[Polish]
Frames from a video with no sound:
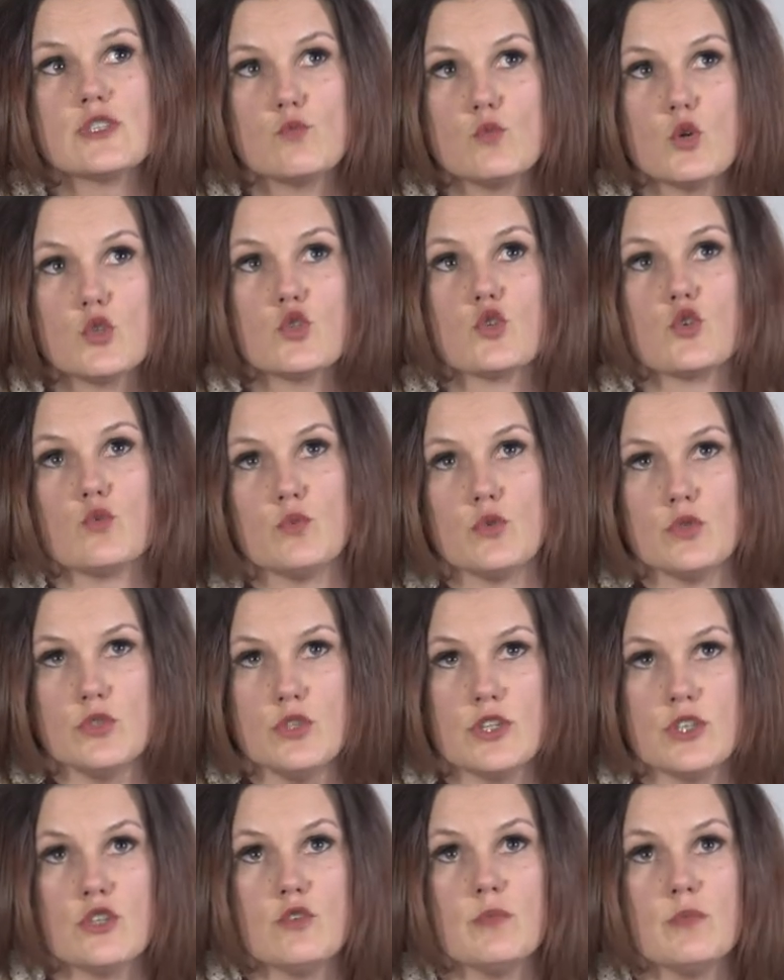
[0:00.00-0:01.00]
z młodszą
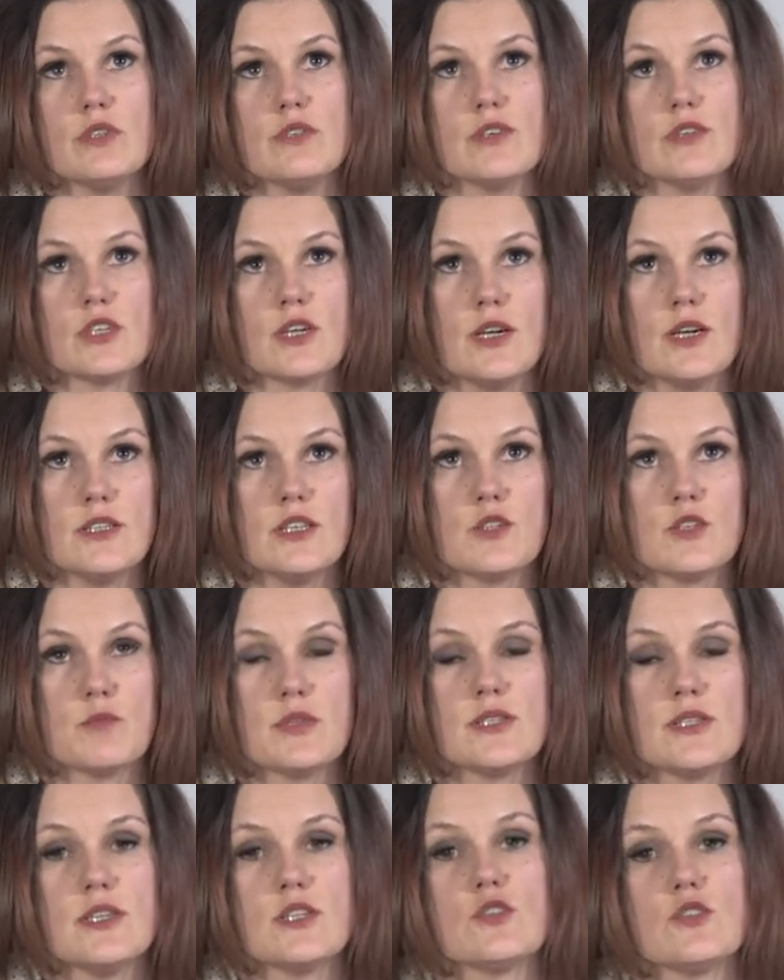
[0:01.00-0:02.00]
młodzieżą, ponieważ kalendarz
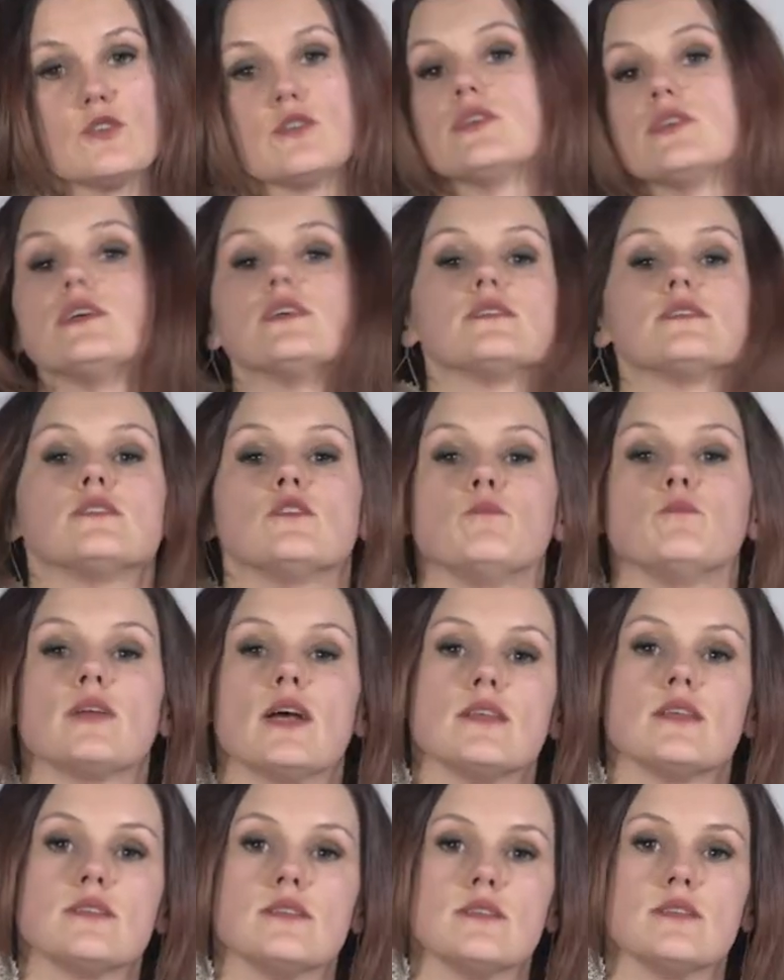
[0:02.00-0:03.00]
przeznaczony jest do
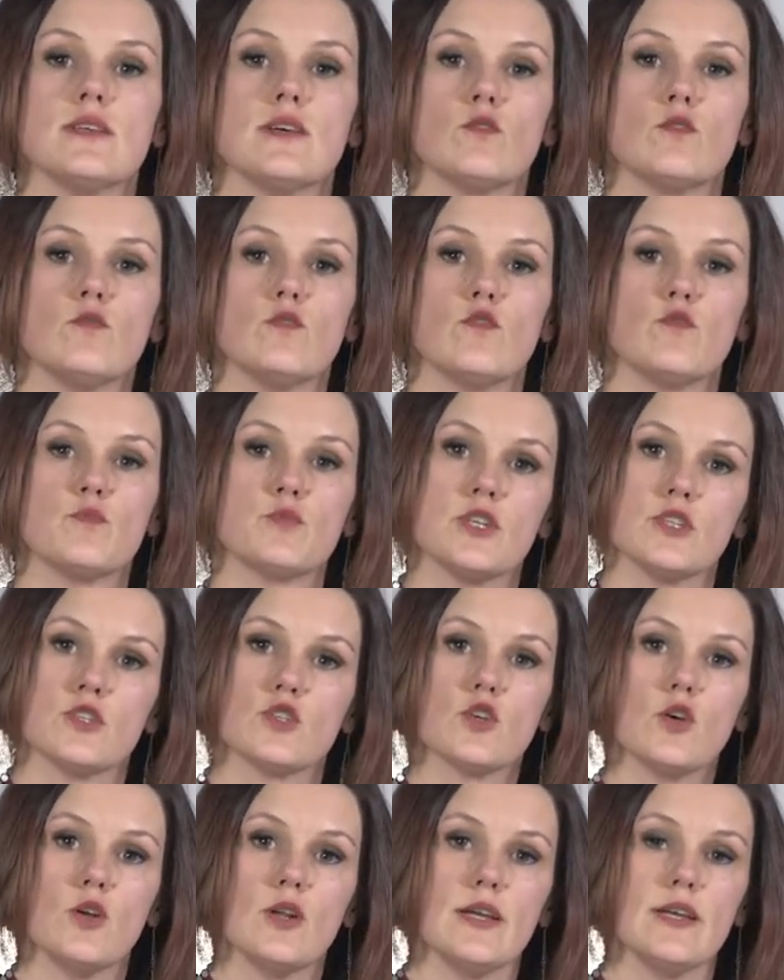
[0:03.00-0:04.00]
pracy zarówno w
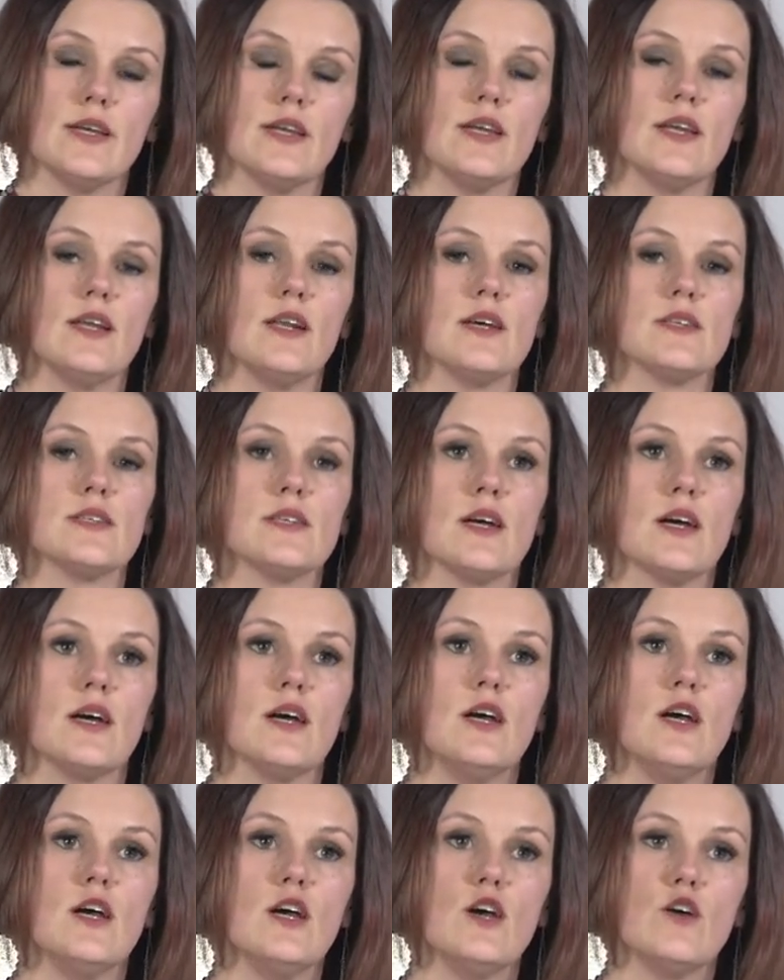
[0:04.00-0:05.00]
przedszkolach, jak i klasach
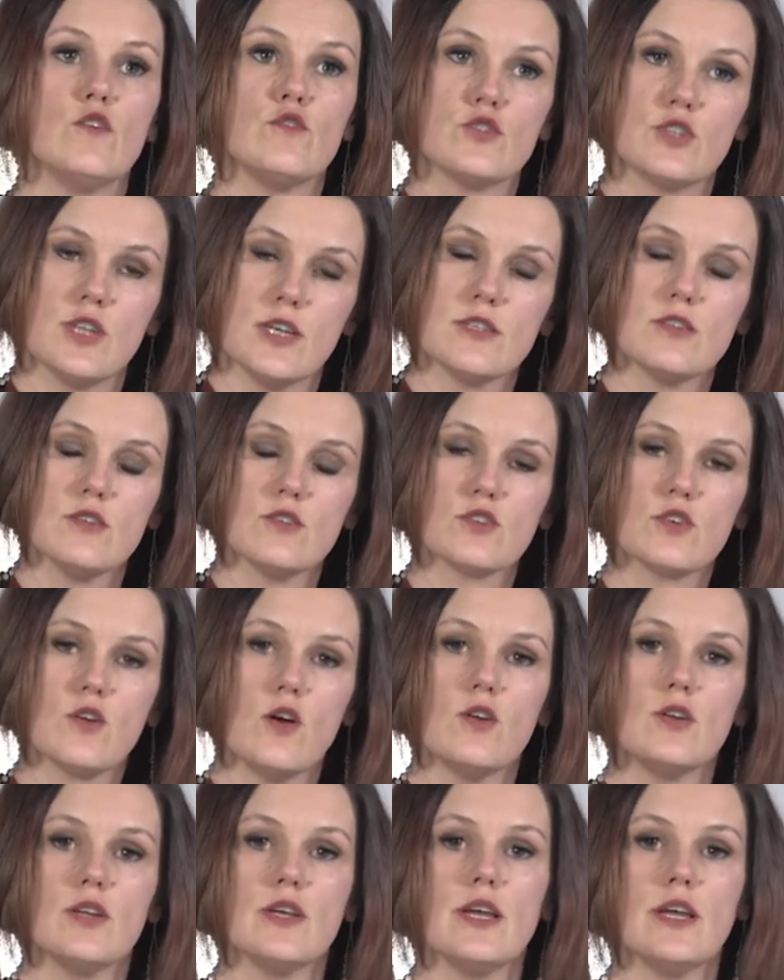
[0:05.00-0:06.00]

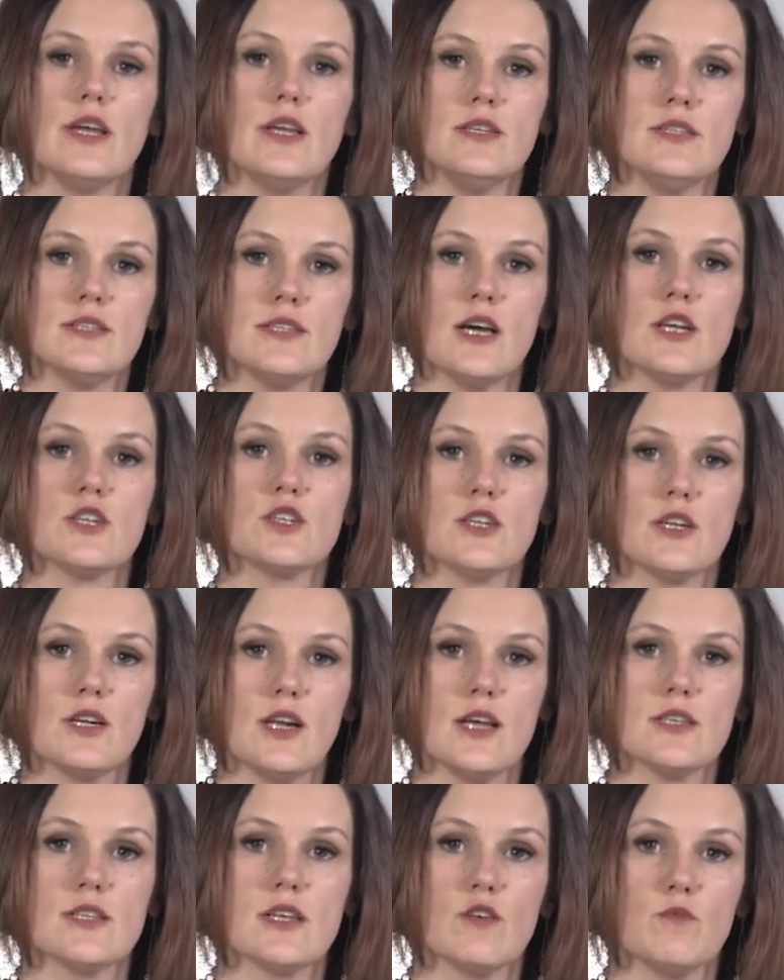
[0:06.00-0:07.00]
wczesnoszkolnych i starszych
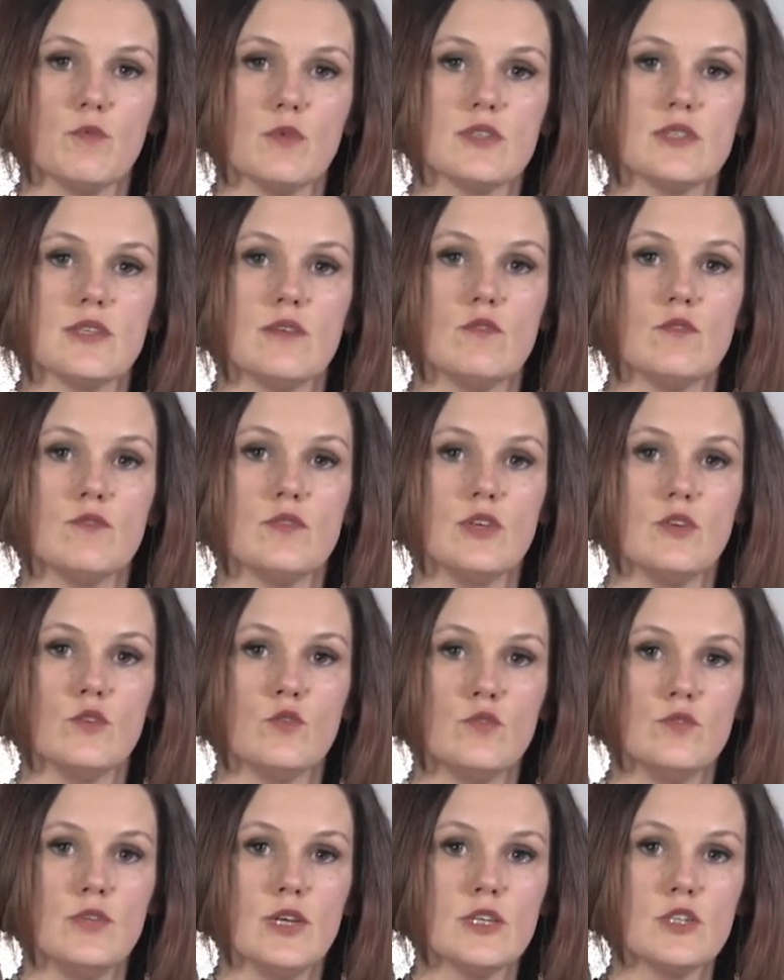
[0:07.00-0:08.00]
klasach podstawówki
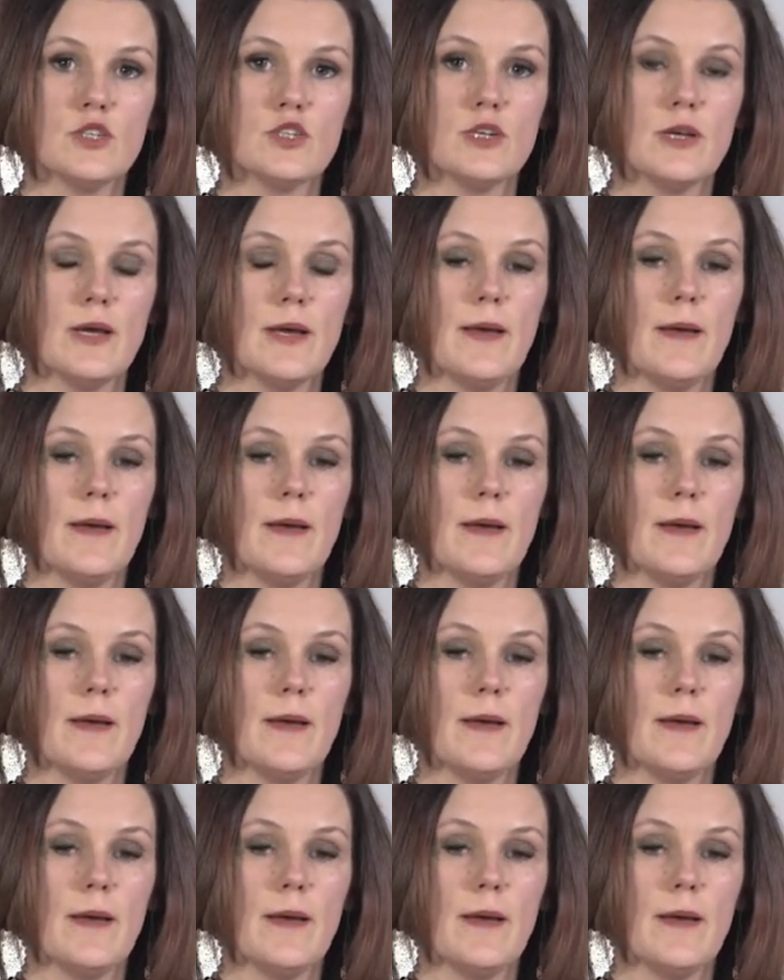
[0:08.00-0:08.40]
również.